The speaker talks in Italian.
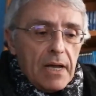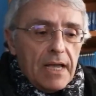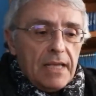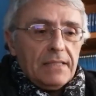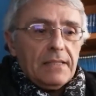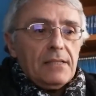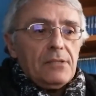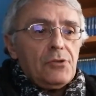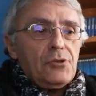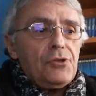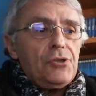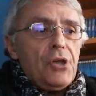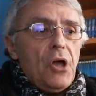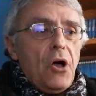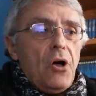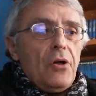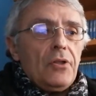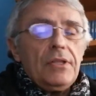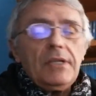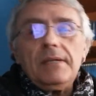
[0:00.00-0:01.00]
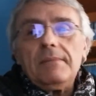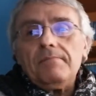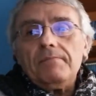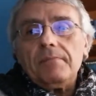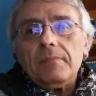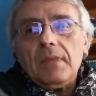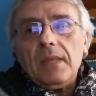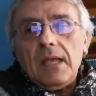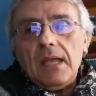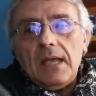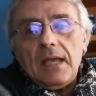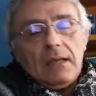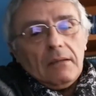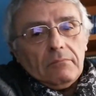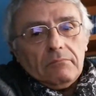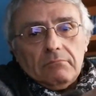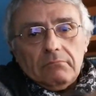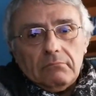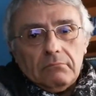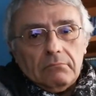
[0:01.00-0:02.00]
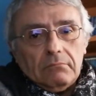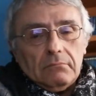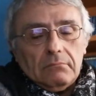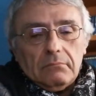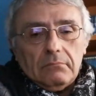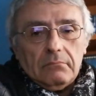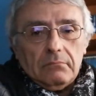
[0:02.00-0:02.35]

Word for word: Edizioni e mm,